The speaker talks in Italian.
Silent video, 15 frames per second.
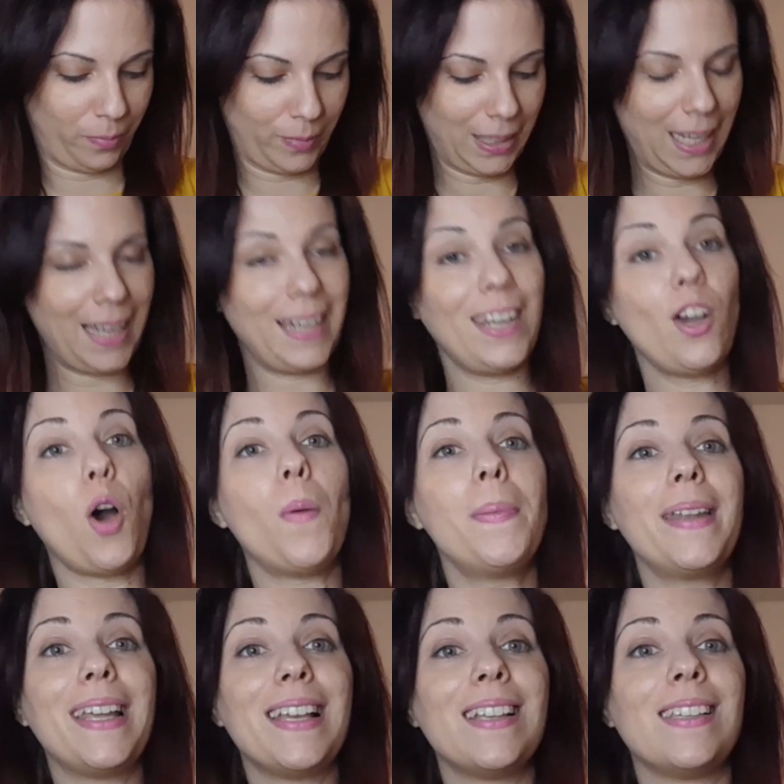E ne ho
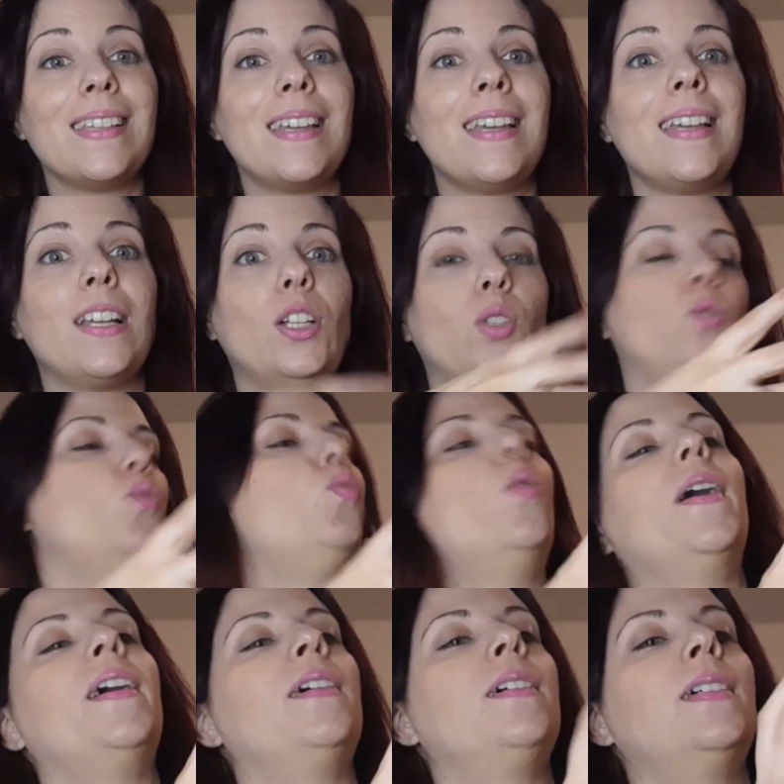prese
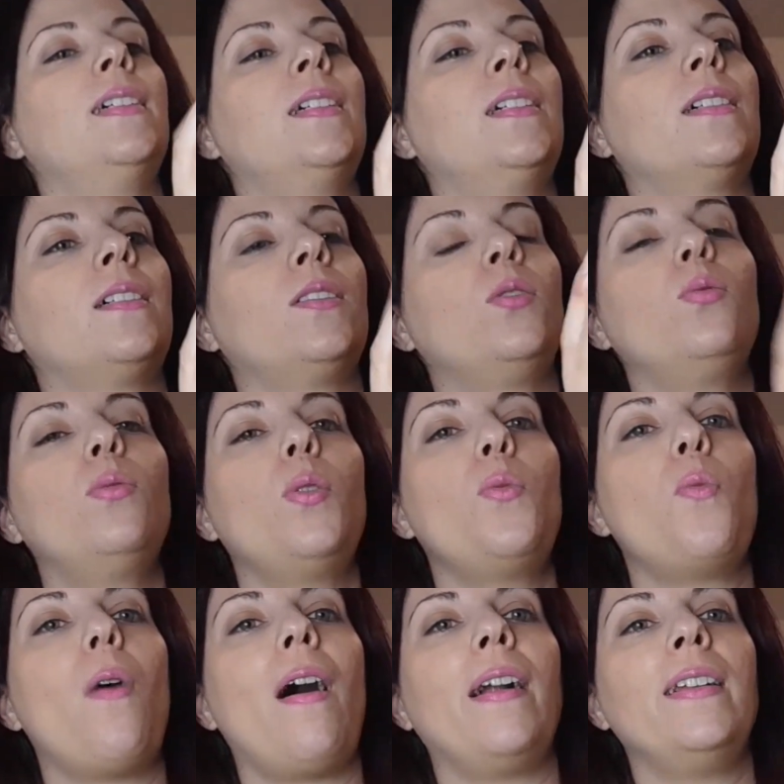due, due
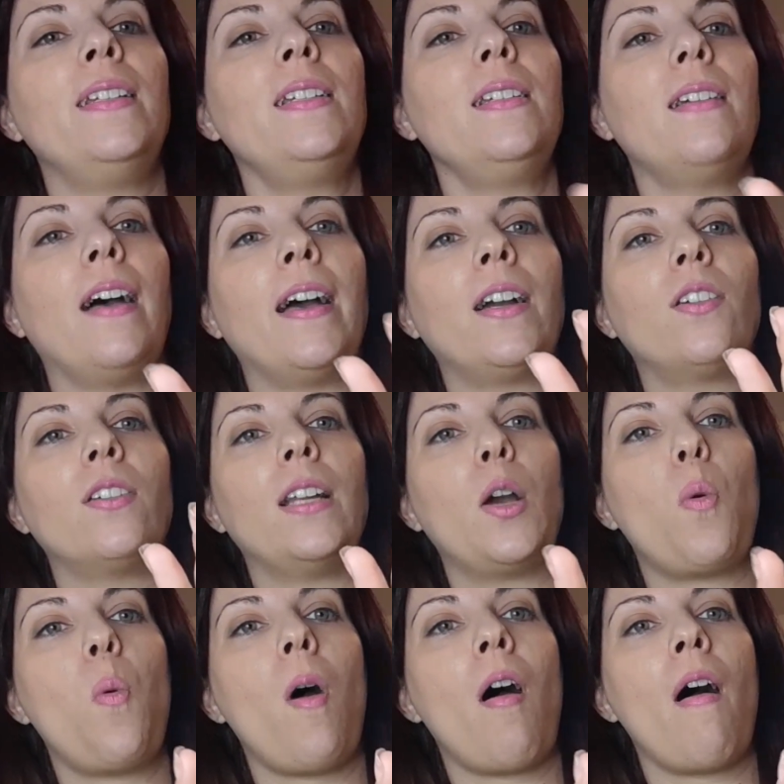uguali, eccole
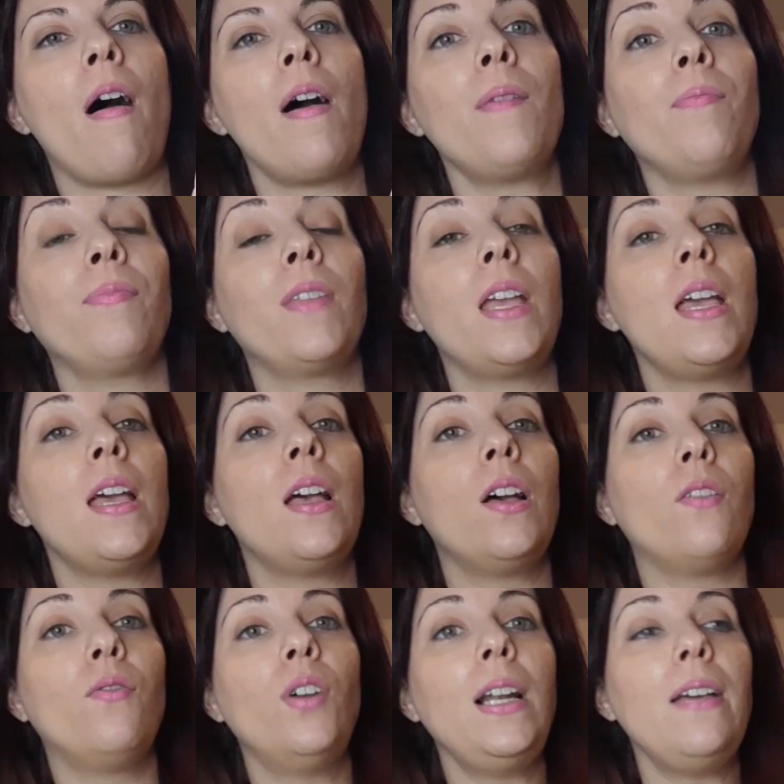qua.
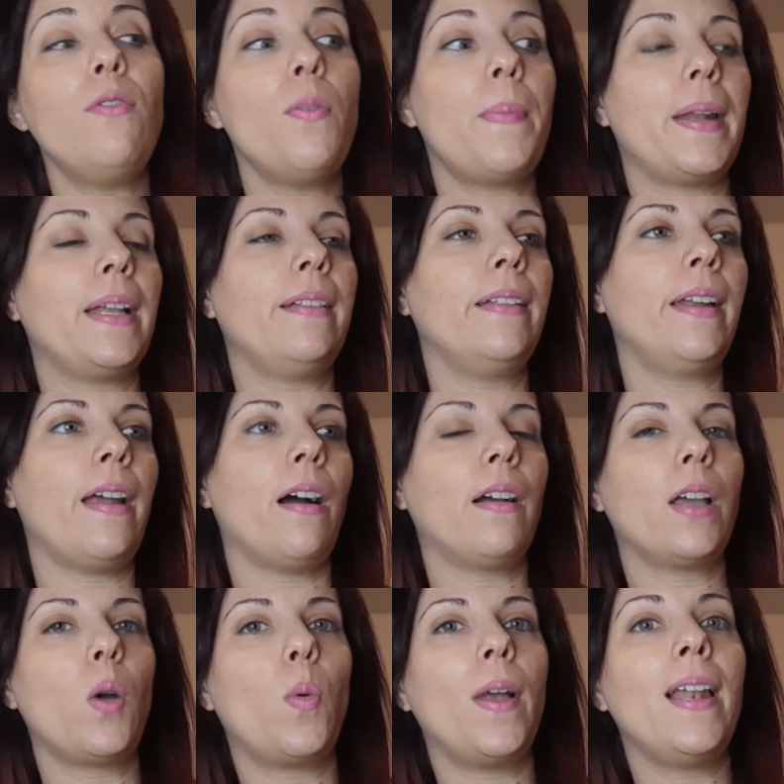Volevo prendere
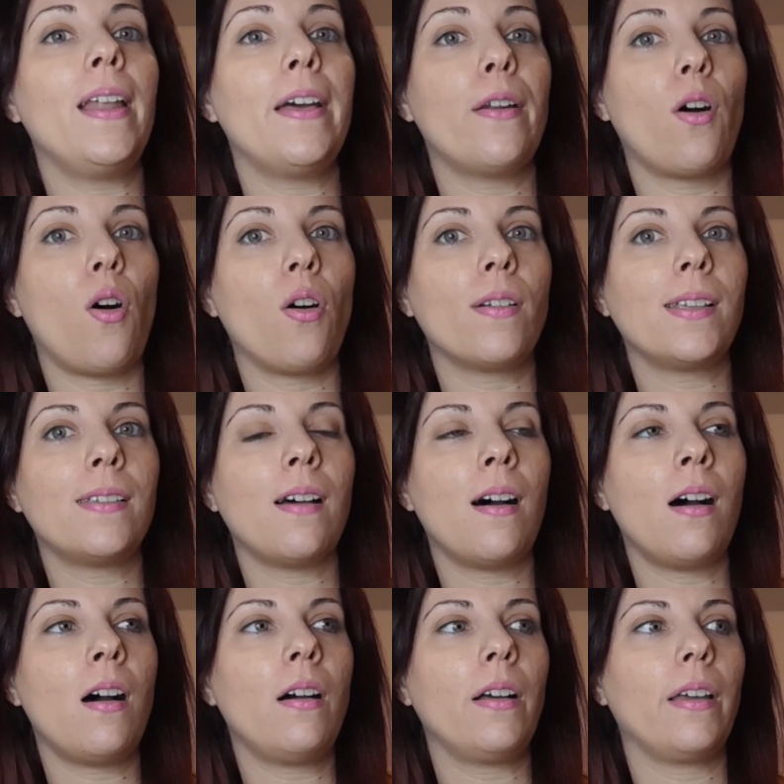anche quelle
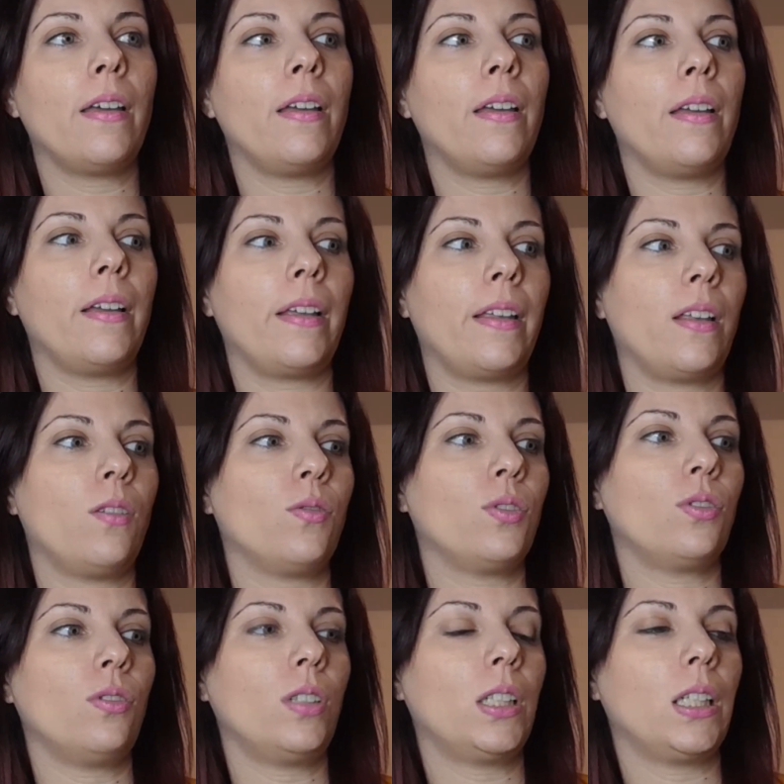rosa, eh, che non
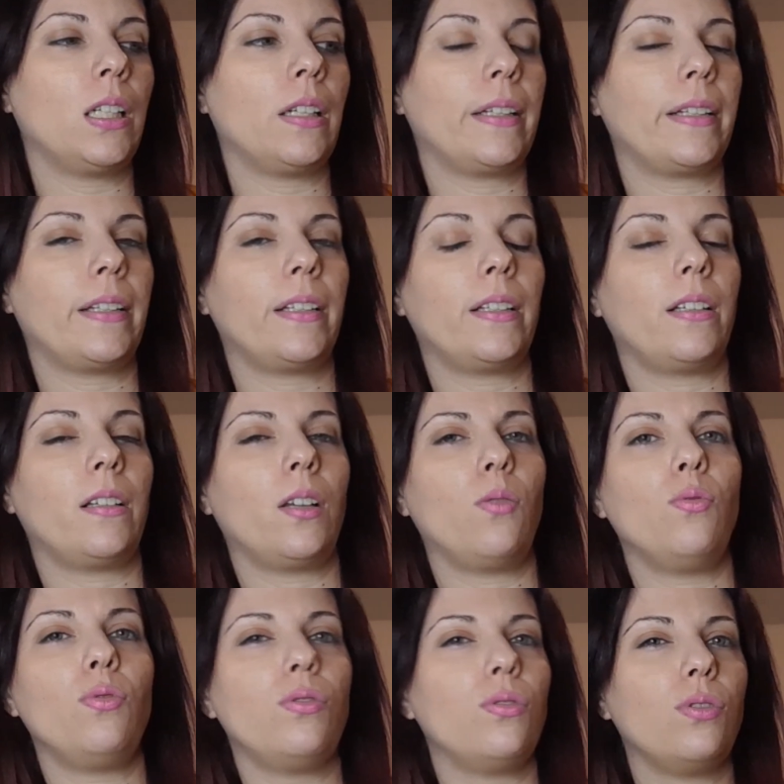so che, che
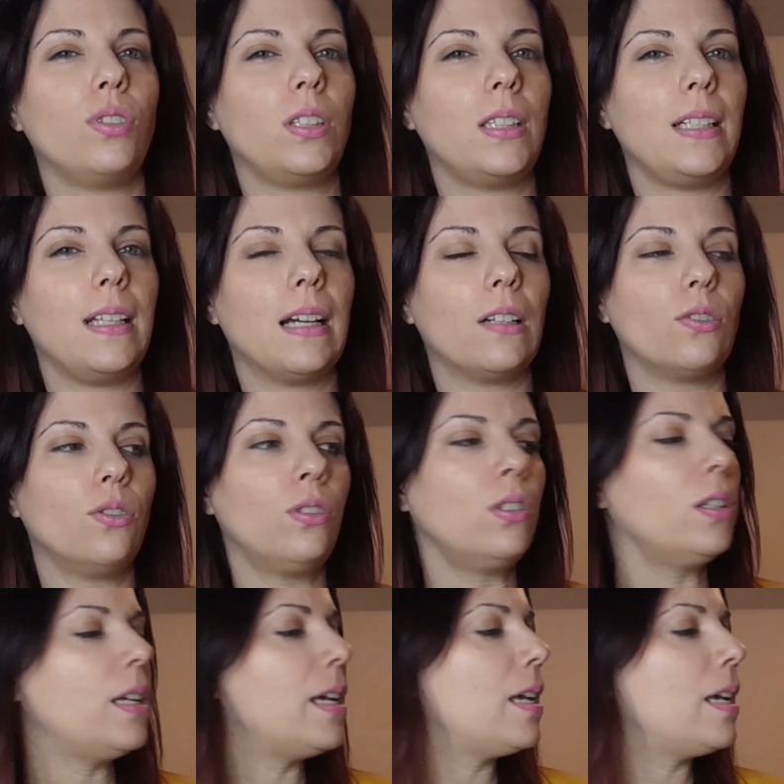gusto siano,